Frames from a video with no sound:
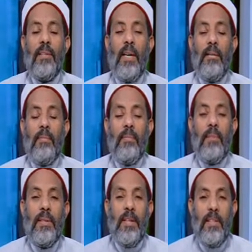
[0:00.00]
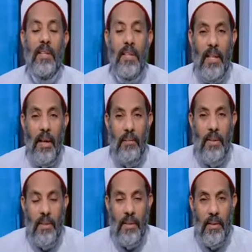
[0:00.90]
طيب يظل
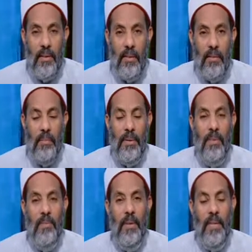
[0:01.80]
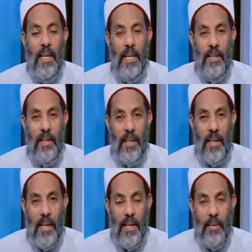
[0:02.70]
الأمر بالنسبة لهذا
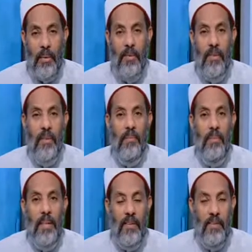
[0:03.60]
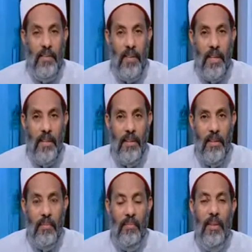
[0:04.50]
الجزء من الفساد
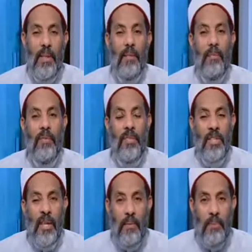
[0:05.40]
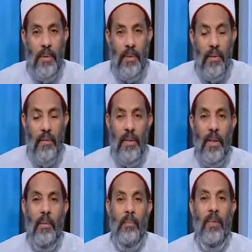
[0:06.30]
مفيش جبر
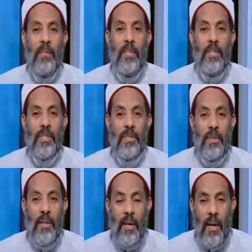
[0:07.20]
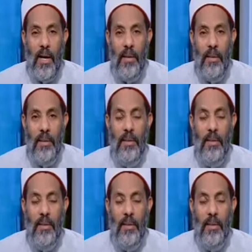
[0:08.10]
مفيش قهر